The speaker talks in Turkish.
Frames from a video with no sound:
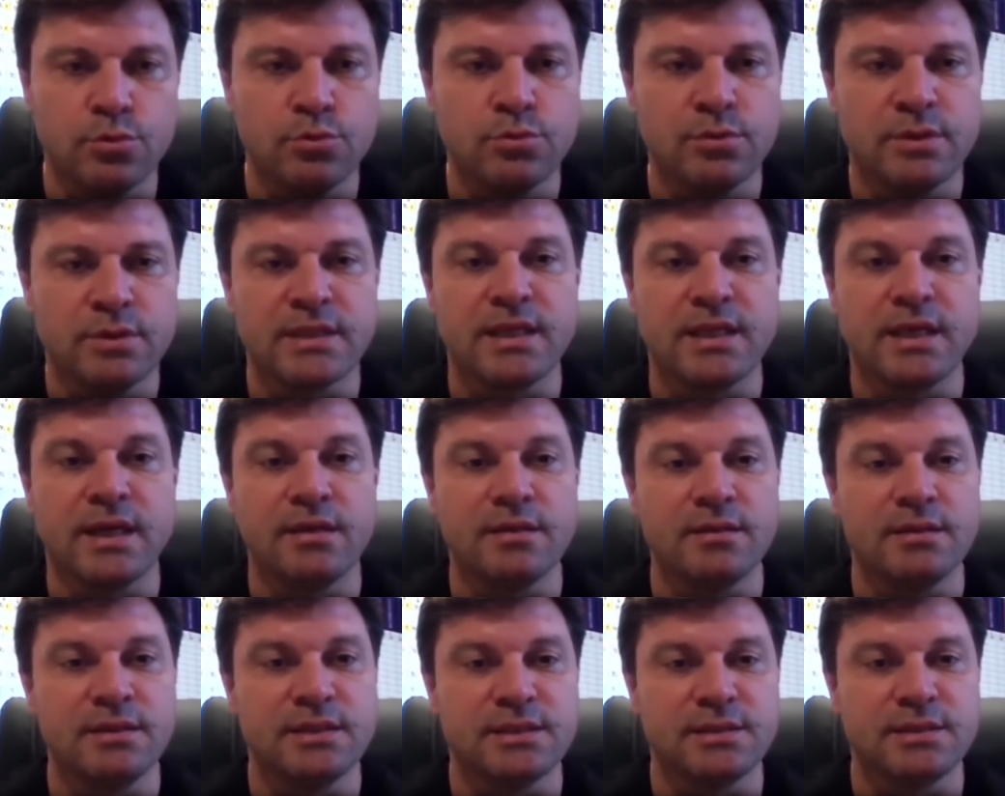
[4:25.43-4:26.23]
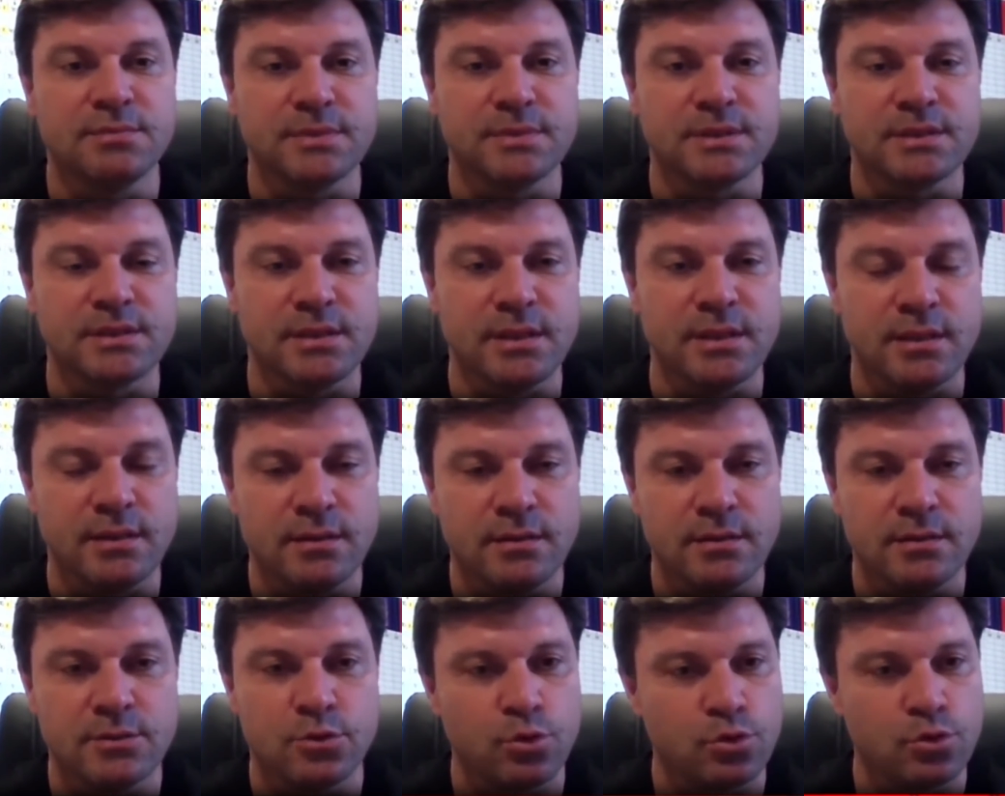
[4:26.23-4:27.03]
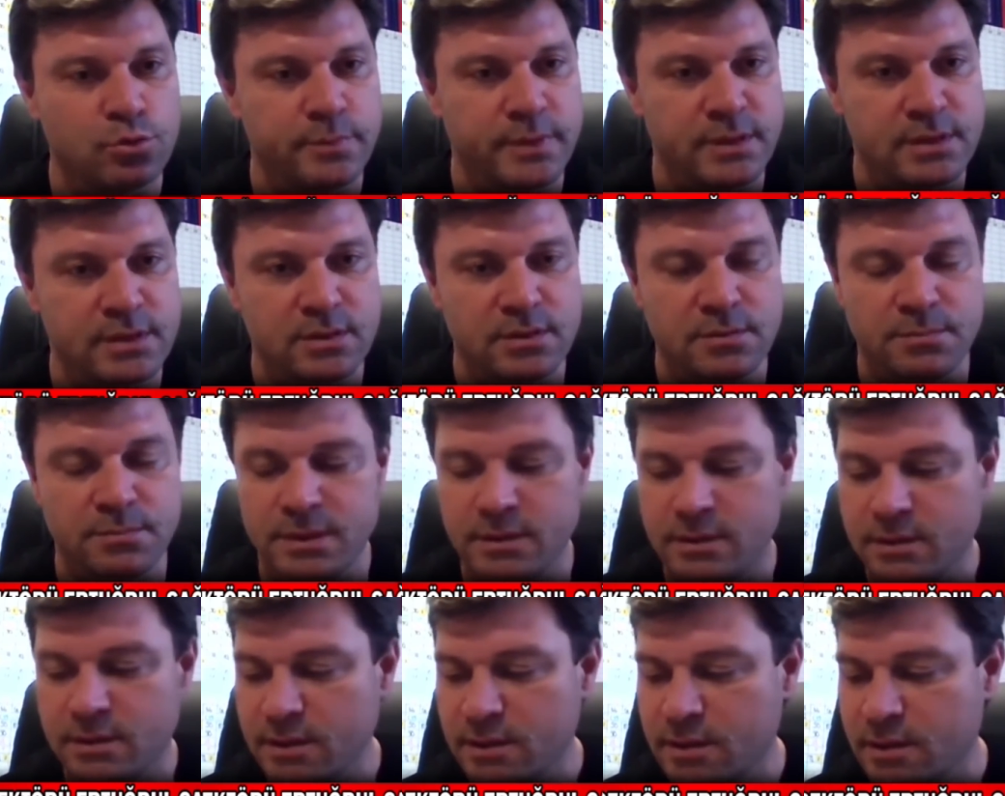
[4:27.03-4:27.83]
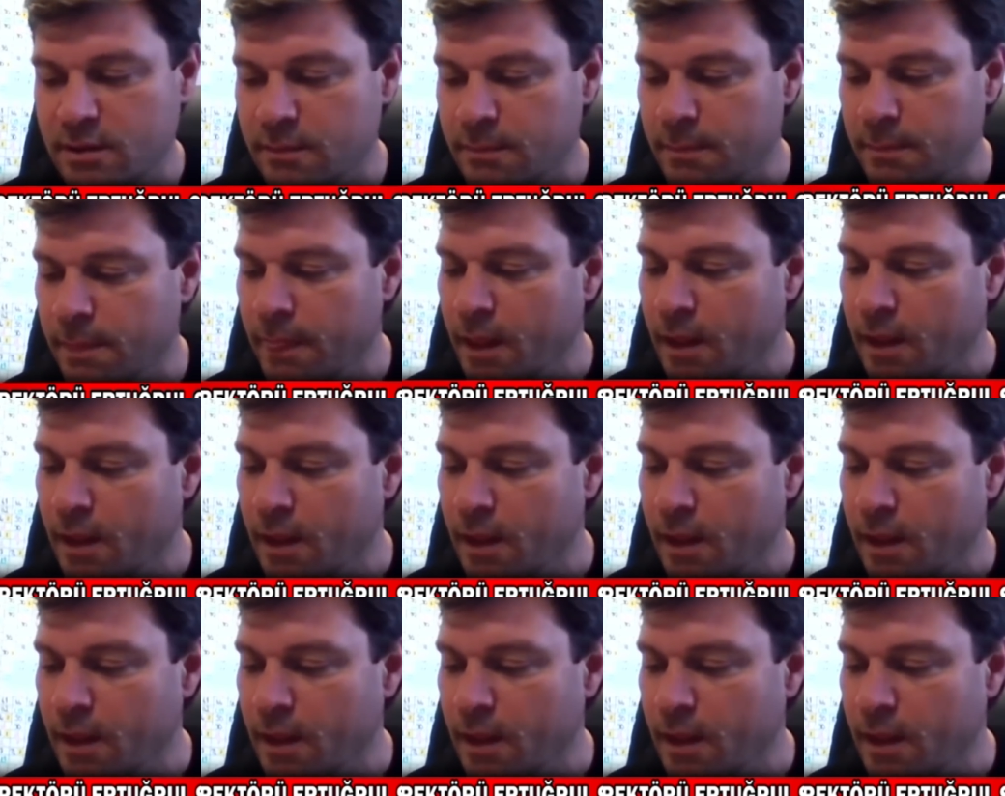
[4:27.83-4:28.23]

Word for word: Bunları kendi içimizde çözmesini bildik.